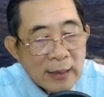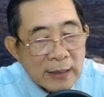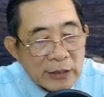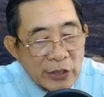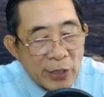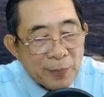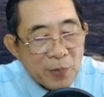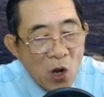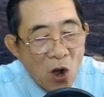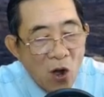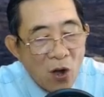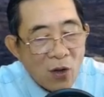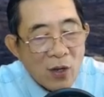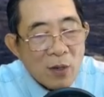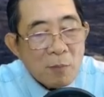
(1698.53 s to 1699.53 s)
Tiếp
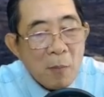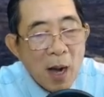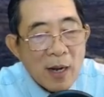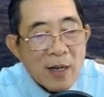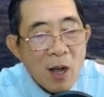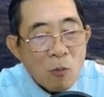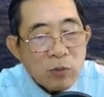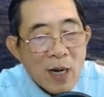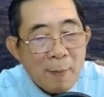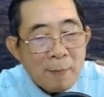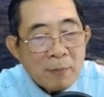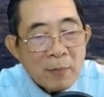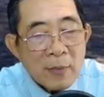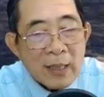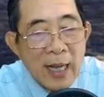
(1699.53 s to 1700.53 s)
đó Mẫn Ngọc
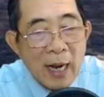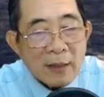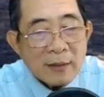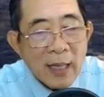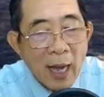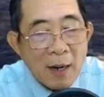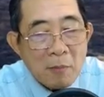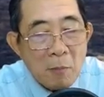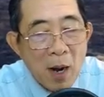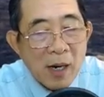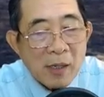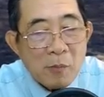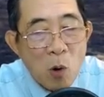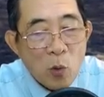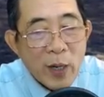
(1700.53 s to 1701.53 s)
Lâm cẩn thận mở
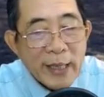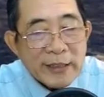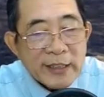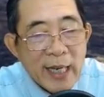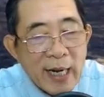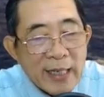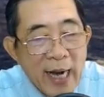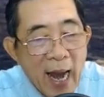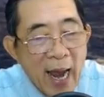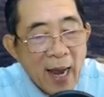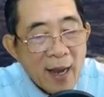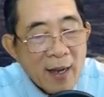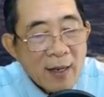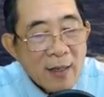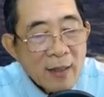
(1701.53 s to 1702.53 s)
một két sắt ra.
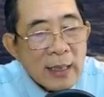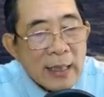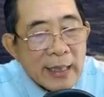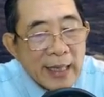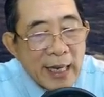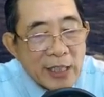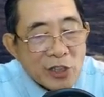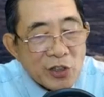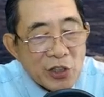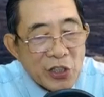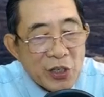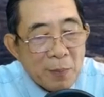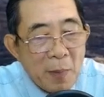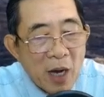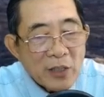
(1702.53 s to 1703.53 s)
Két vừa
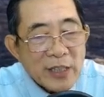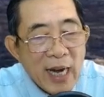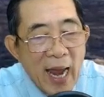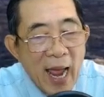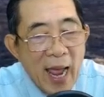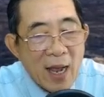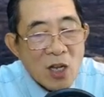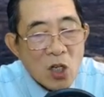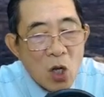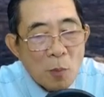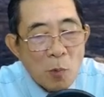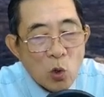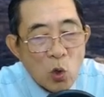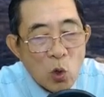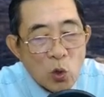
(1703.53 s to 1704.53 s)
mở ra có
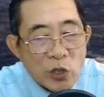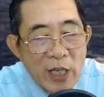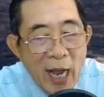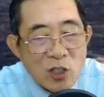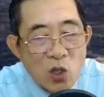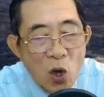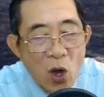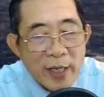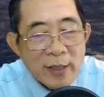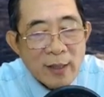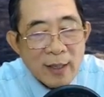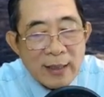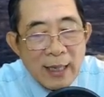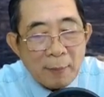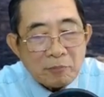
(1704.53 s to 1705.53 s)
một luồng sáng chói
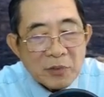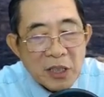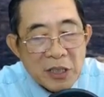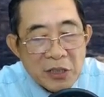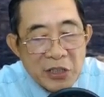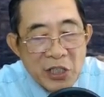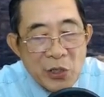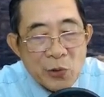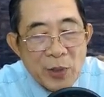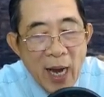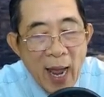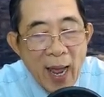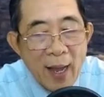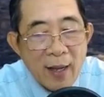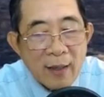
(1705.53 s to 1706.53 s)
lập tức chiếu
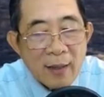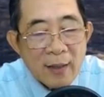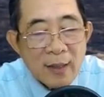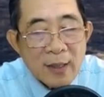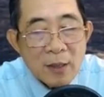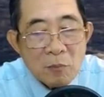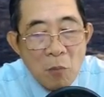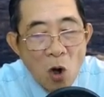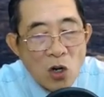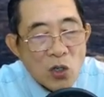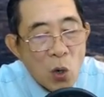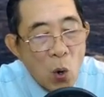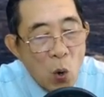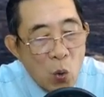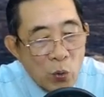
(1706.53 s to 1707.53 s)
ra. Món
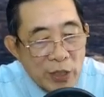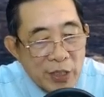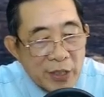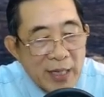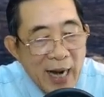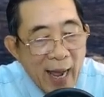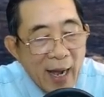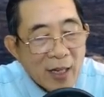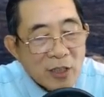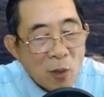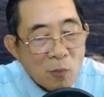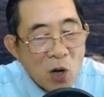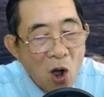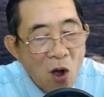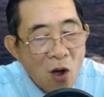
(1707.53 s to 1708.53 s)
đồ được đặt ở trong
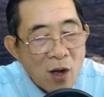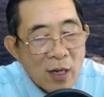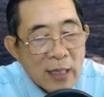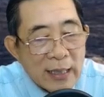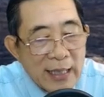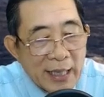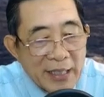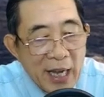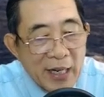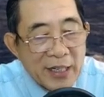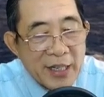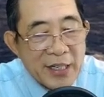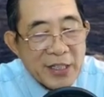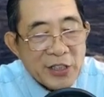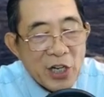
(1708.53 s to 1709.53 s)
đó là vật
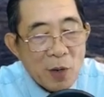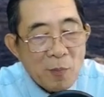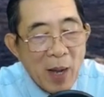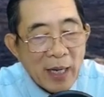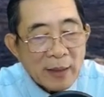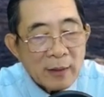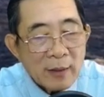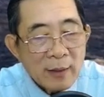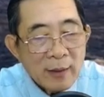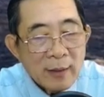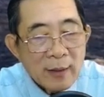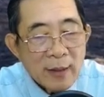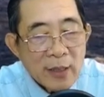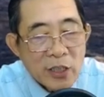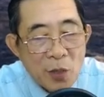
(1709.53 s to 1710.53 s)
khí rất mạnh,
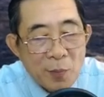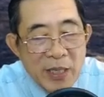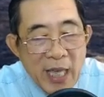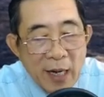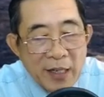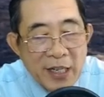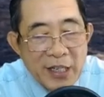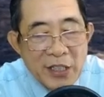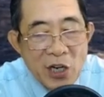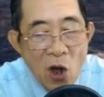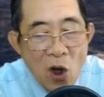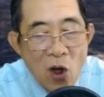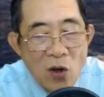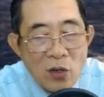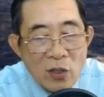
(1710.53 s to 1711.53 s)
nhưng mà vật khí
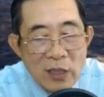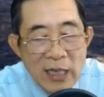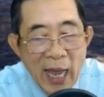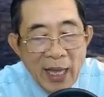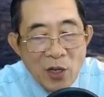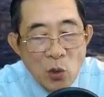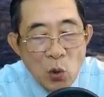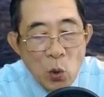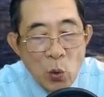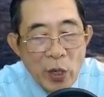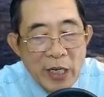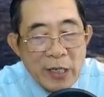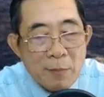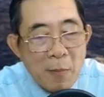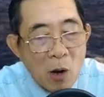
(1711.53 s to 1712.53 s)
đó lại có luồng
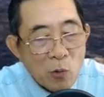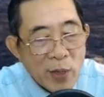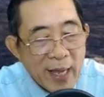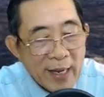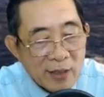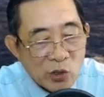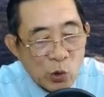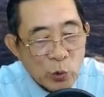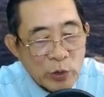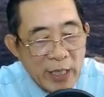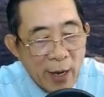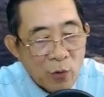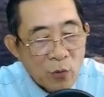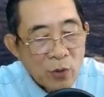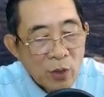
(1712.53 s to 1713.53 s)
khí màu đen xui
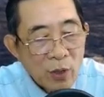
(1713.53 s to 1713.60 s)
xẻo.